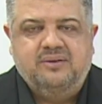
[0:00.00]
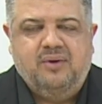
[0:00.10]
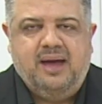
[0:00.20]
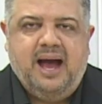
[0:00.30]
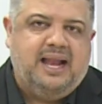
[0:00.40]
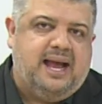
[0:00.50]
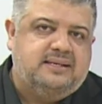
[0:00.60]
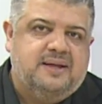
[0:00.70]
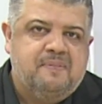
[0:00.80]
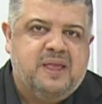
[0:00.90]
Né?
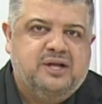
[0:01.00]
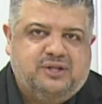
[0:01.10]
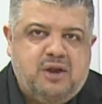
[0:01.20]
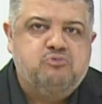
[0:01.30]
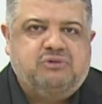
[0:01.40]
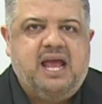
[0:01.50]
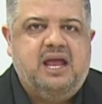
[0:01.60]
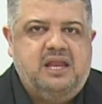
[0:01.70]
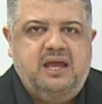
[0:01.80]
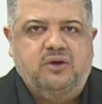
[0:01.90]
Aliás, ter um
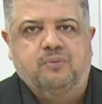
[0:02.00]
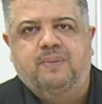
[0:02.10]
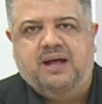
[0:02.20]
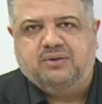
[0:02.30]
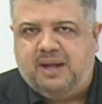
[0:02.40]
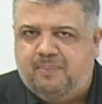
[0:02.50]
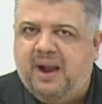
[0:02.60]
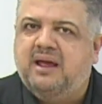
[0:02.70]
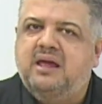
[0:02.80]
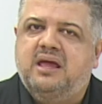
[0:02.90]
terreninho perto da
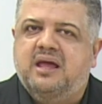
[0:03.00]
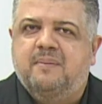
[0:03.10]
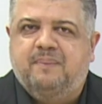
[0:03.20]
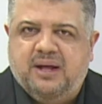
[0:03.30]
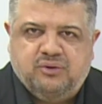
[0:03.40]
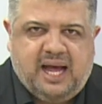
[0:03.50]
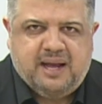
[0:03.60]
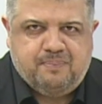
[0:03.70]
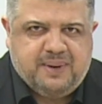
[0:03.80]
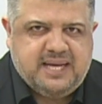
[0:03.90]
prainha, perto da
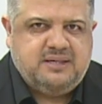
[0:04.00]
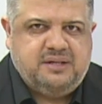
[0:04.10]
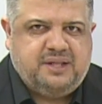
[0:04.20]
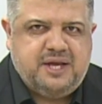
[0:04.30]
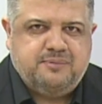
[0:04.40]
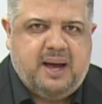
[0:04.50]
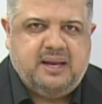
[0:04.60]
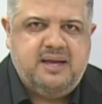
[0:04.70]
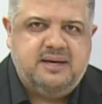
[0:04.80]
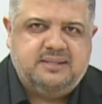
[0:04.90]
represa de Três
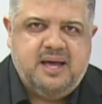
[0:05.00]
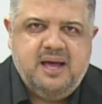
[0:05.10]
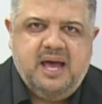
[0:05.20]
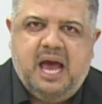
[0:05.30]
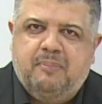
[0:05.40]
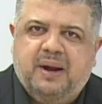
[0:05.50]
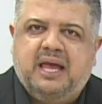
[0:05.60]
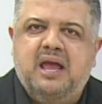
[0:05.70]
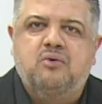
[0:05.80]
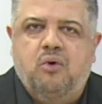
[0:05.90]
Marias, é para
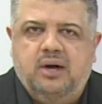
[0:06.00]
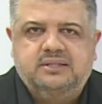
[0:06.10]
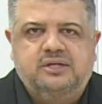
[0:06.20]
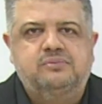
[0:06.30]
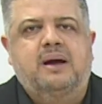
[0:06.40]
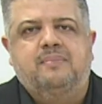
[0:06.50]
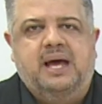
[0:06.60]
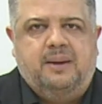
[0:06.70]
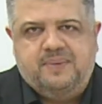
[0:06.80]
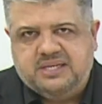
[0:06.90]
quem gosta de uma
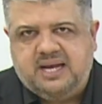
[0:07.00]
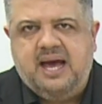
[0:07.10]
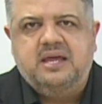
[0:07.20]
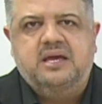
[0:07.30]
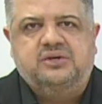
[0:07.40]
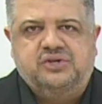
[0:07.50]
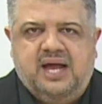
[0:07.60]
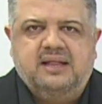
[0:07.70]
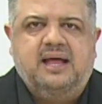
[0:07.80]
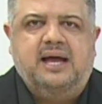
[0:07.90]
bela pescaria, de
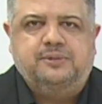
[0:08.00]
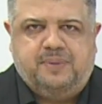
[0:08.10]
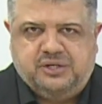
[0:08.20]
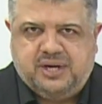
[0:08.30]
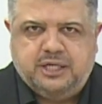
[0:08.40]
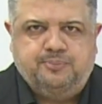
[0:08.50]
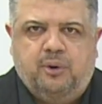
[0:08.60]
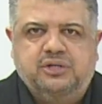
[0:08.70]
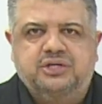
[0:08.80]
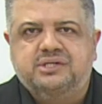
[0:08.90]
nadar, de praticar
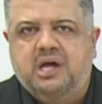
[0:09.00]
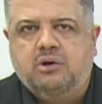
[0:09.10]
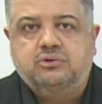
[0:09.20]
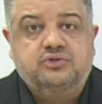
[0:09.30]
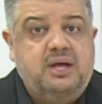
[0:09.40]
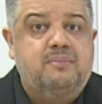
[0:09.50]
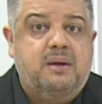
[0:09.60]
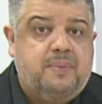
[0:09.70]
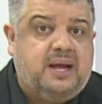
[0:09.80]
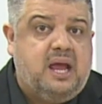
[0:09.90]
esportes náuticos,
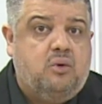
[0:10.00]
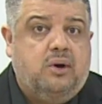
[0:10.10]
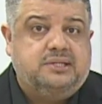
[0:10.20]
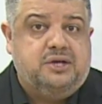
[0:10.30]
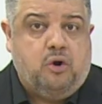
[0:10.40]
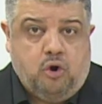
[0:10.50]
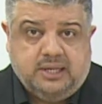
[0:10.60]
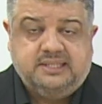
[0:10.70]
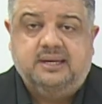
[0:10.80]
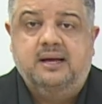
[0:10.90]
também para quem gosta de
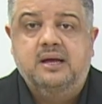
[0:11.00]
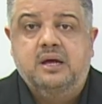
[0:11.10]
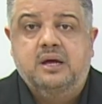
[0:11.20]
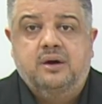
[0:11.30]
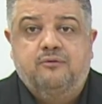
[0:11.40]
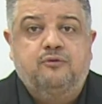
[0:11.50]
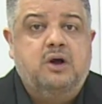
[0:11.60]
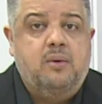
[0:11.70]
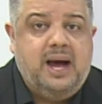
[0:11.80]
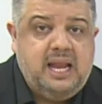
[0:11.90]
roça,
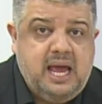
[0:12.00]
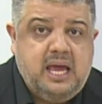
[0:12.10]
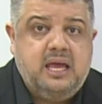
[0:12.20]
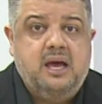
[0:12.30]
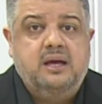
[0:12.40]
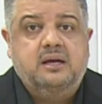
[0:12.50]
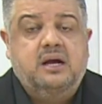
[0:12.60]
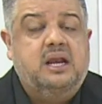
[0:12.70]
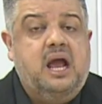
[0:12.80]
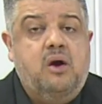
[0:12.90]
fogão a lenha,
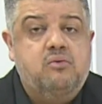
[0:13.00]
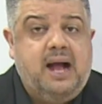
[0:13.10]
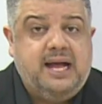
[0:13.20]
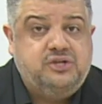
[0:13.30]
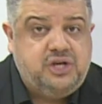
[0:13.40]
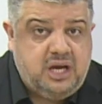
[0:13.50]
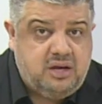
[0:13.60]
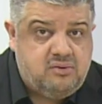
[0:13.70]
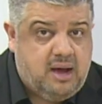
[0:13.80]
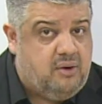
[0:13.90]
criar um
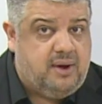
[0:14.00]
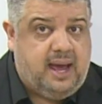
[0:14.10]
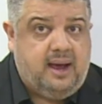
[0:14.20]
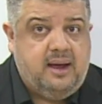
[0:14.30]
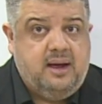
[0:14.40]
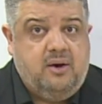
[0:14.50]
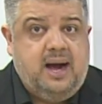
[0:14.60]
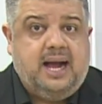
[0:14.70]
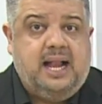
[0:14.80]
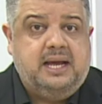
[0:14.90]
gadinho, é ou não é?
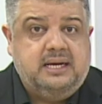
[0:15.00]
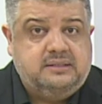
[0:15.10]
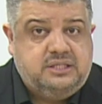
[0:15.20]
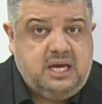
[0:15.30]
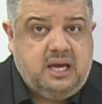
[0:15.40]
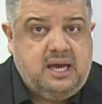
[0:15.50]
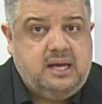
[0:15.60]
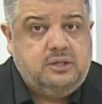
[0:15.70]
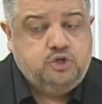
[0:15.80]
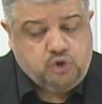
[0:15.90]
Uma
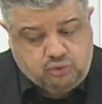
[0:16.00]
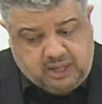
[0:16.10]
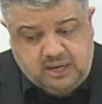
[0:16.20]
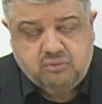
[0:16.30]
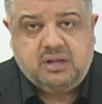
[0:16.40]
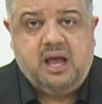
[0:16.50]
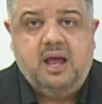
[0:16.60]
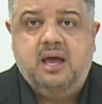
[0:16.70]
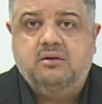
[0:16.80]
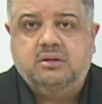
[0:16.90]
galinhazinha solta ali no
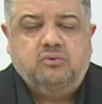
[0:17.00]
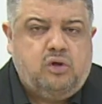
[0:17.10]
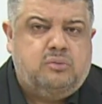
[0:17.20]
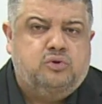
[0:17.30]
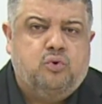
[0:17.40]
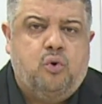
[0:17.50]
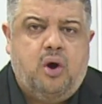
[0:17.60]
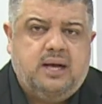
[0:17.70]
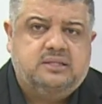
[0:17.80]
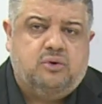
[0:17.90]
terreiro. Então, todo mundo
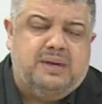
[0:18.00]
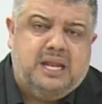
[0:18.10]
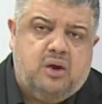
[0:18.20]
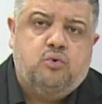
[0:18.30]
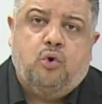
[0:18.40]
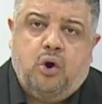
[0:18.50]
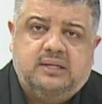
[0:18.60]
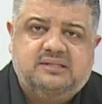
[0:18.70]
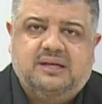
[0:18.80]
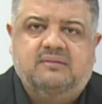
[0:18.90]
gosta, o mineiro
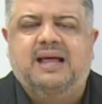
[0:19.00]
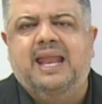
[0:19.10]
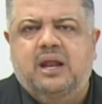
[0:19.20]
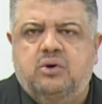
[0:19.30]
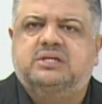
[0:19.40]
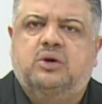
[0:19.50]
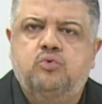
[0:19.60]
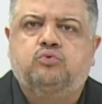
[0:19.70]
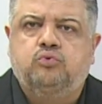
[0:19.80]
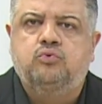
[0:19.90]
gosta, está na nossa
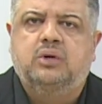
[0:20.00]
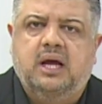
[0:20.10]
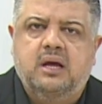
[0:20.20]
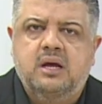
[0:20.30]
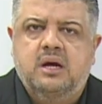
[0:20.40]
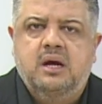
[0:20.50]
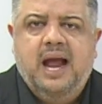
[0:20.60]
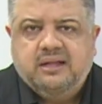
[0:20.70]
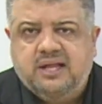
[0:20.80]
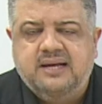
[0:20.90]
cultura,
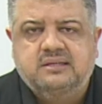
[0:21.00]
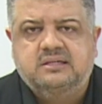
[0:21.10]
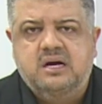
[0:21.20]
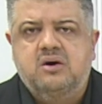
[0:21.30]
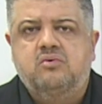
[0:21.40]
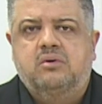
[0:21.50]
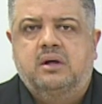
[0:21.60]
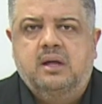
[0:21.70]
é tradição.